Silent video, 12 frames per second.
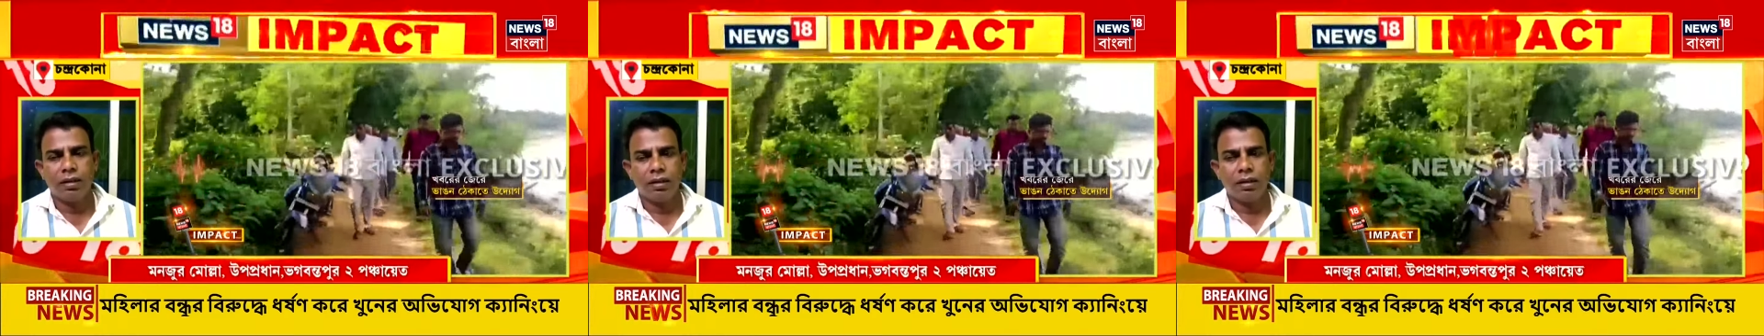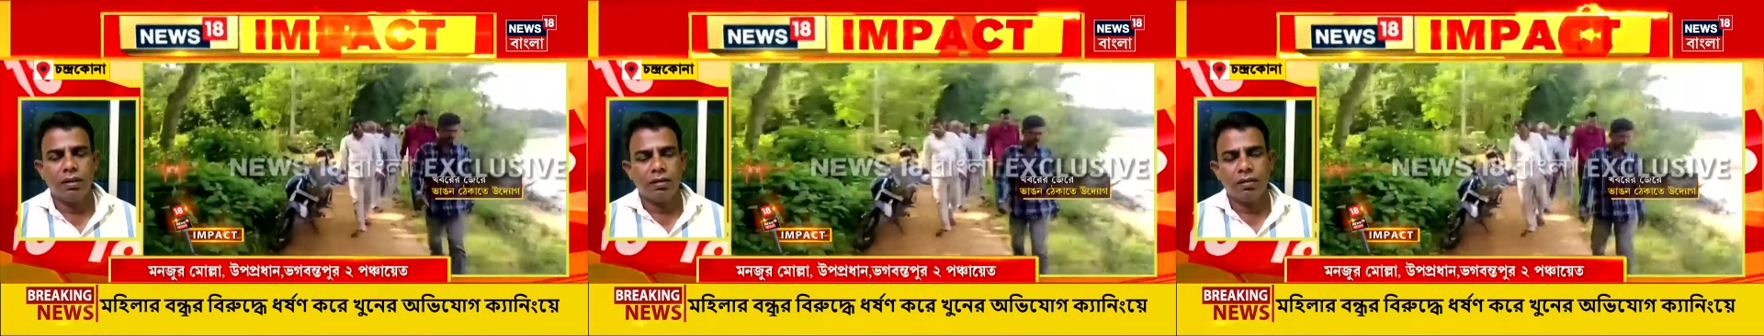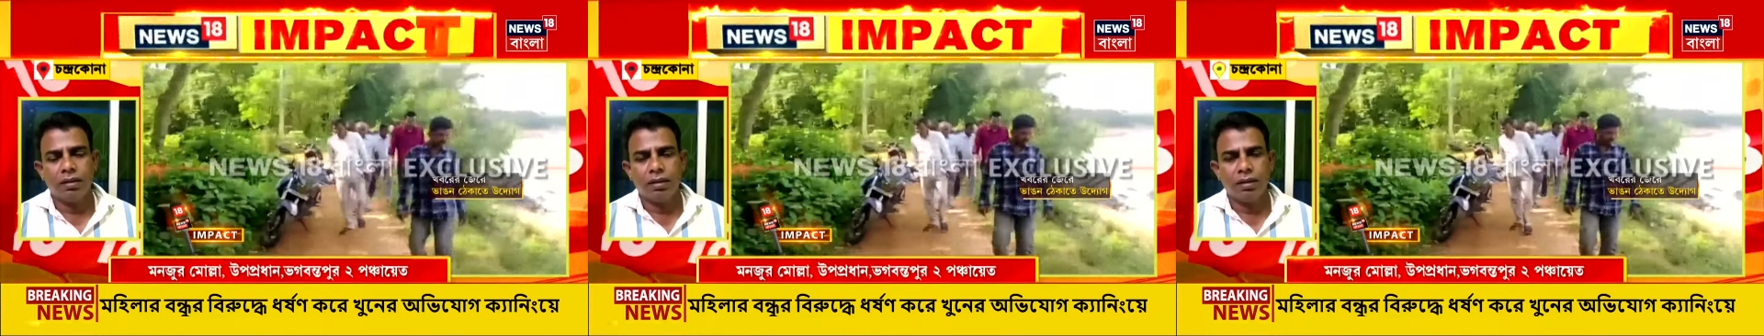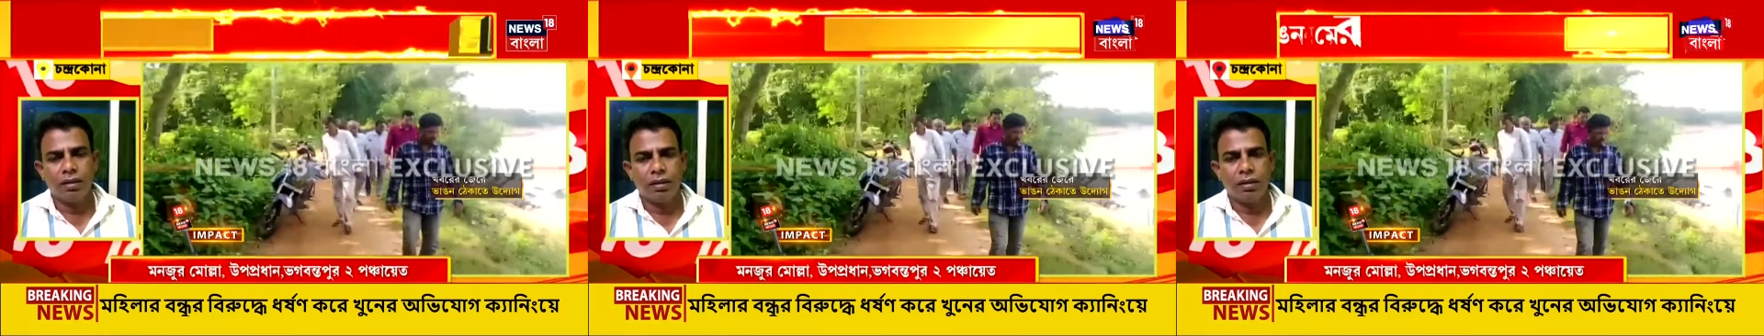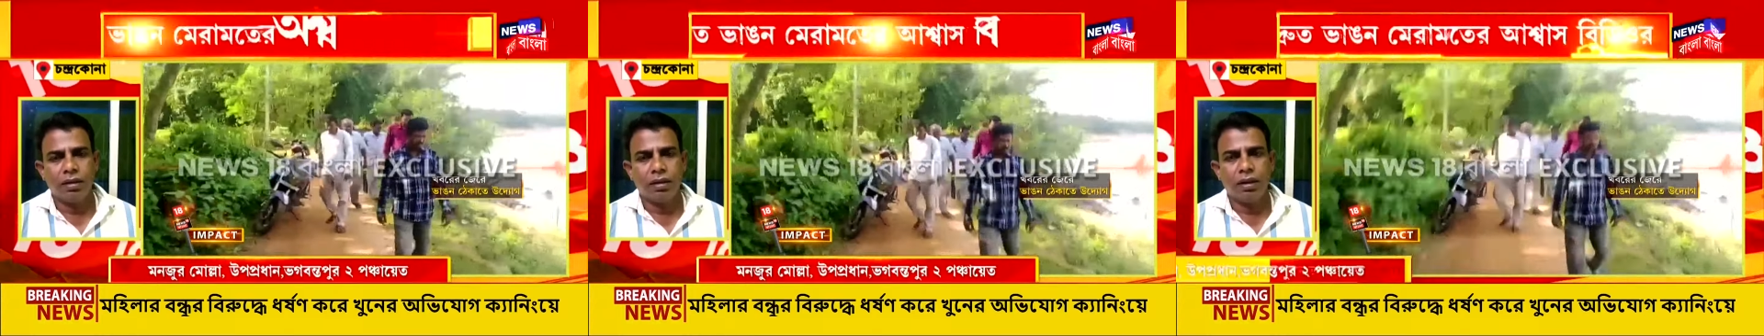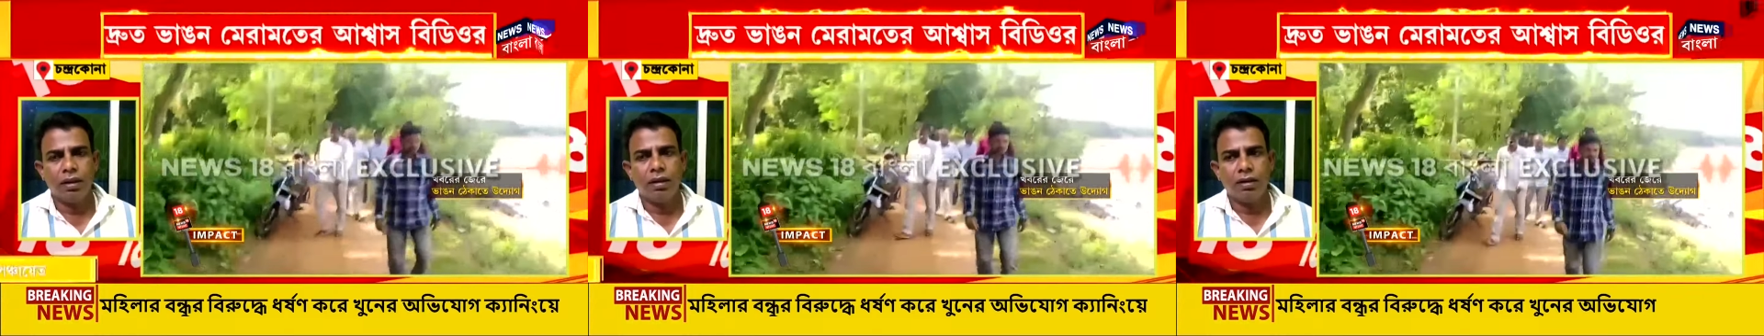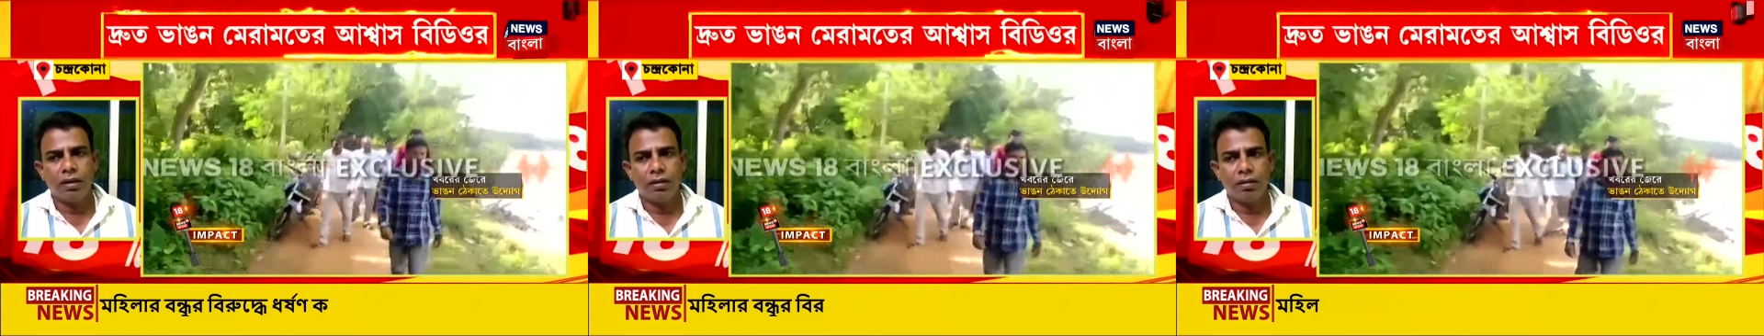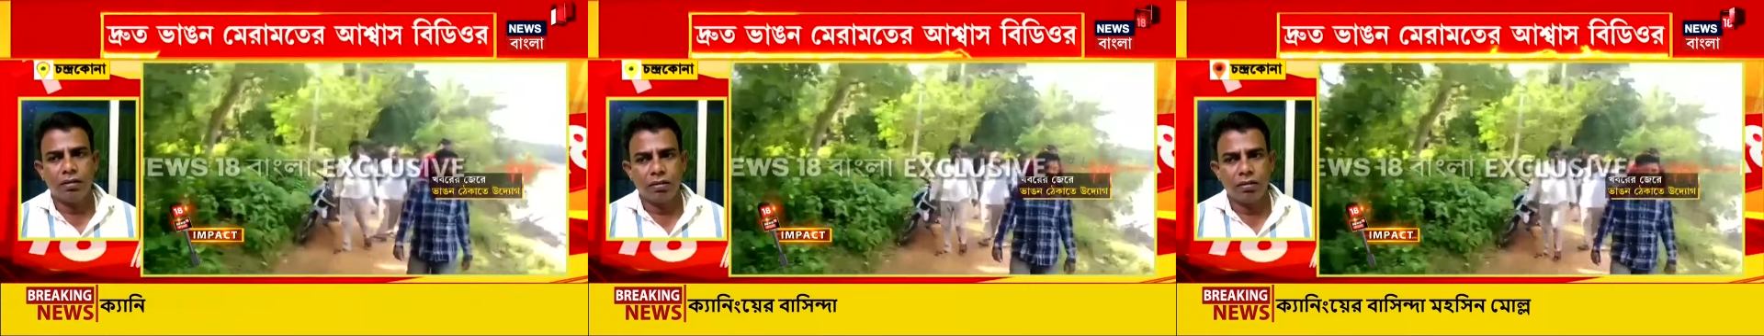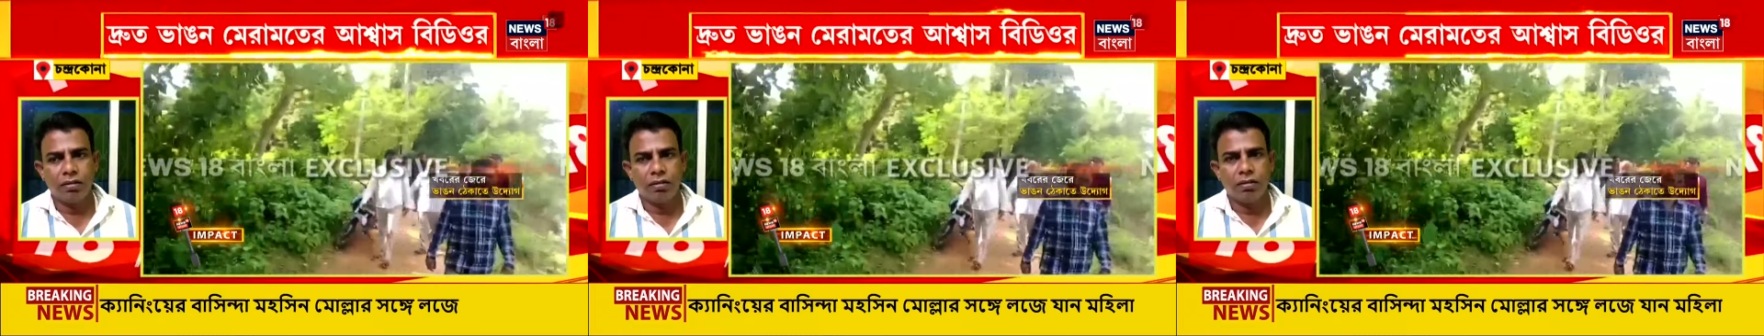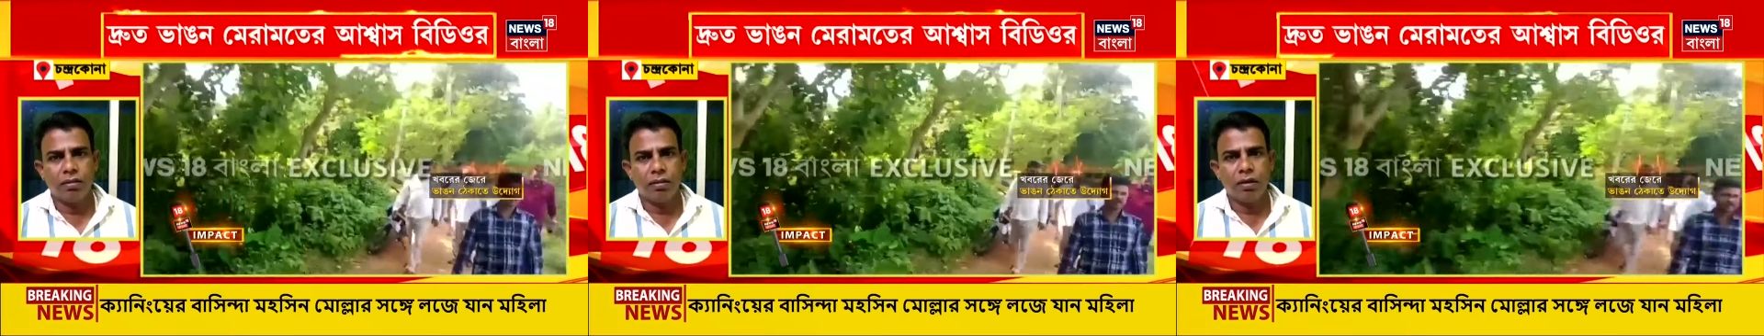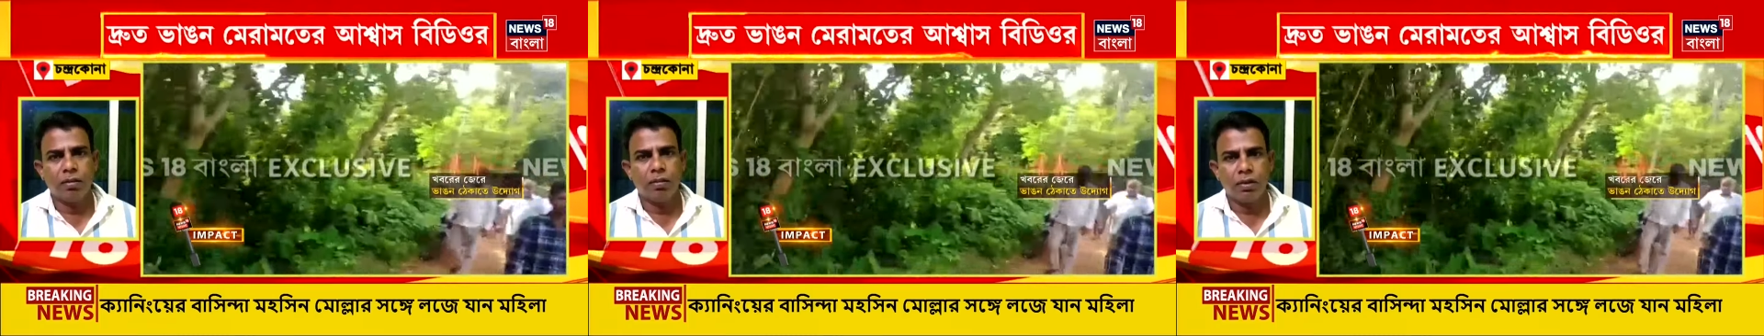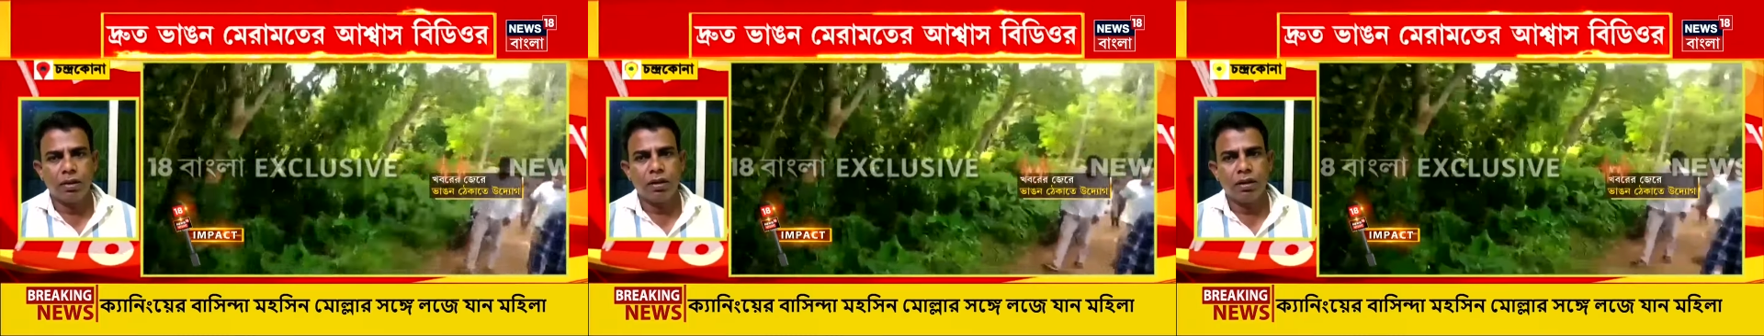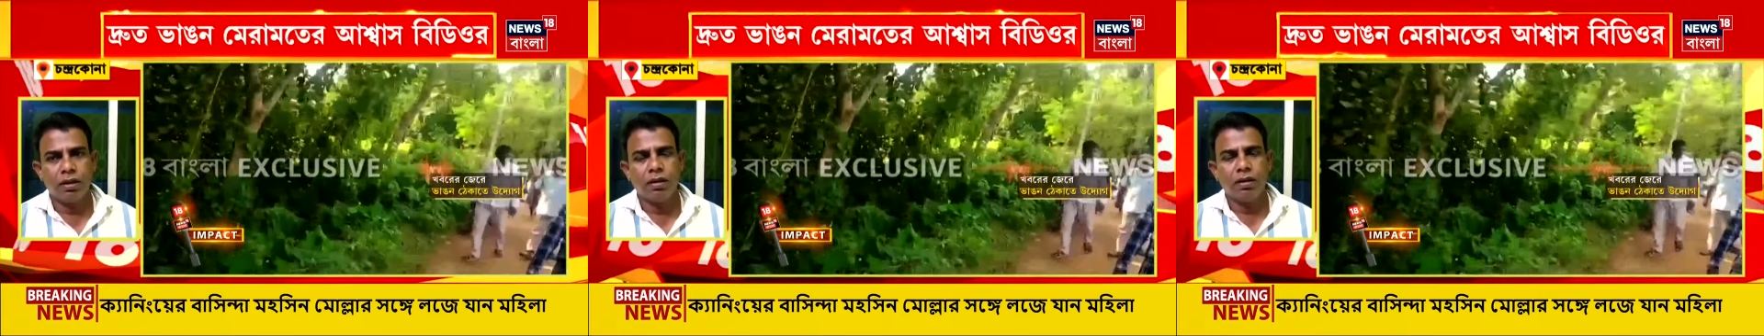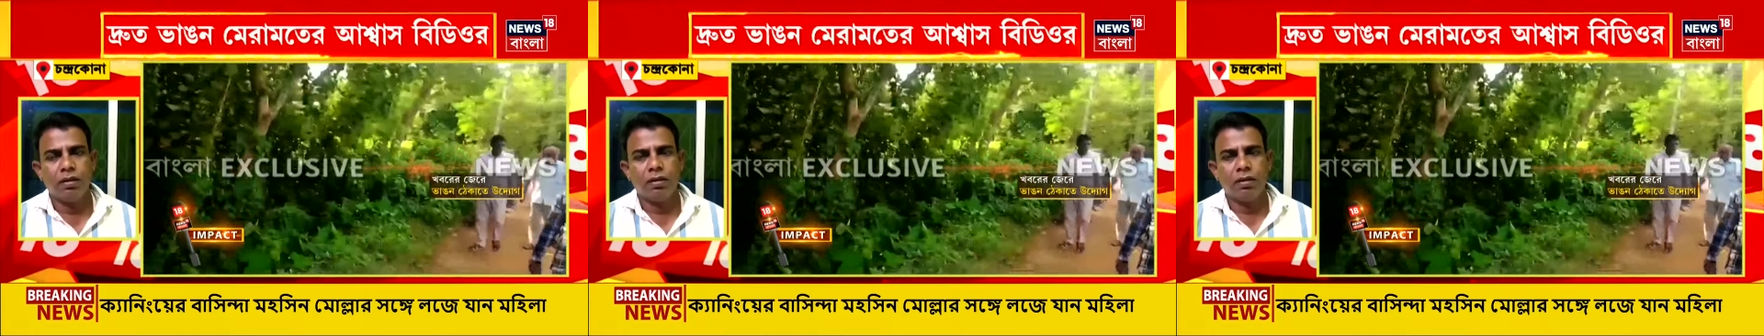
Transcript: যে ইরিগেশন দপ্তরে